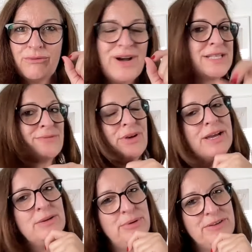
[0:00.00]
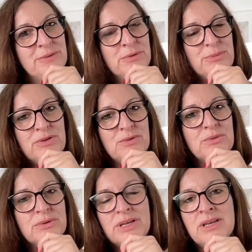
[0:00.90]
was für eine Person bist
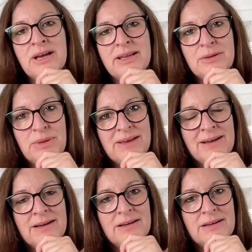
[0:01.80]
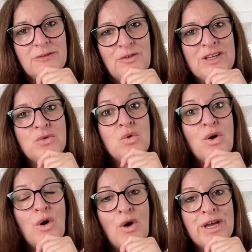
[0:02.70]
du in einem Jahr, wenn
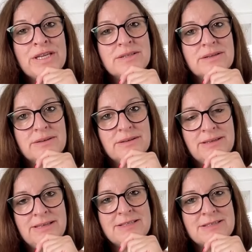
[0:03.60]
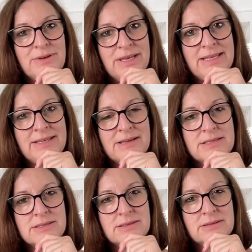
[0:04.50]
du heute nichts
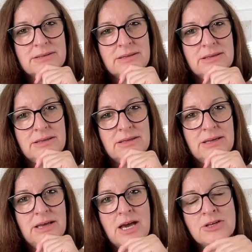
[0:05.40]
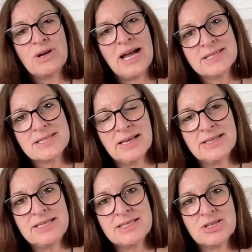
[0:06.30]
veränderst. Du kannst
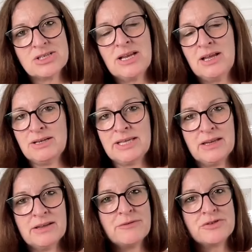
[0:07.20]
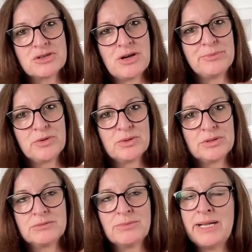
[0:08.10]
an dieser Stelle auch gerne auf Stopp
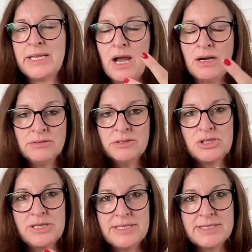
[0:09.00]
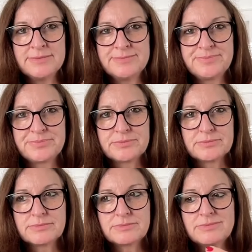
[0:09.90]
drücken, mal die Augen schließen
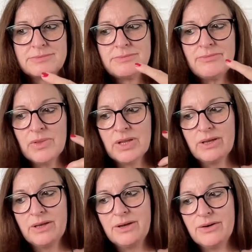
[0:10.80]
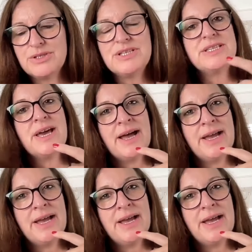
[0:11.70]
und dich da